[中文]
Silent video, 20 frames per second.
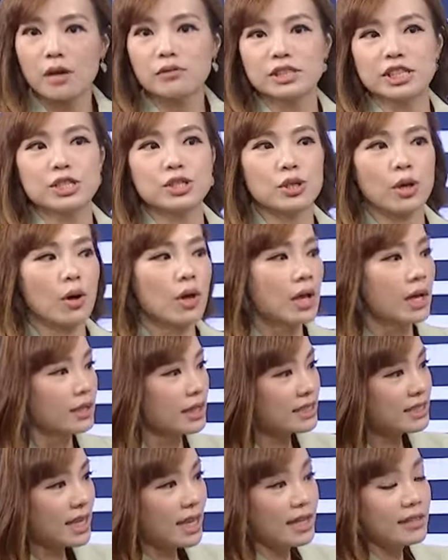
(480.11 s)
要你走。
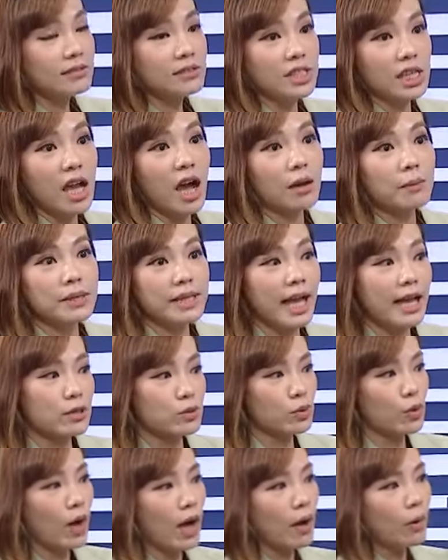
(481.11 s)
那这秦康明他也
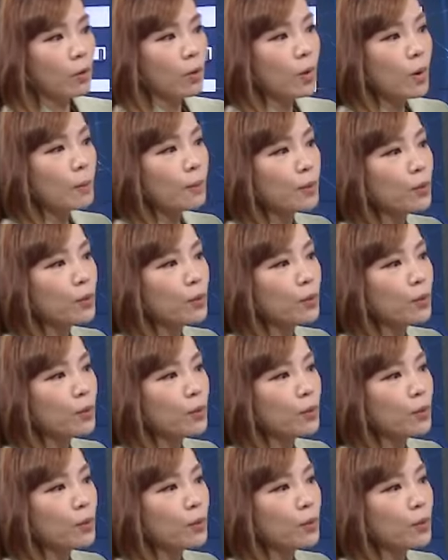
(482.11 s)
说啊，我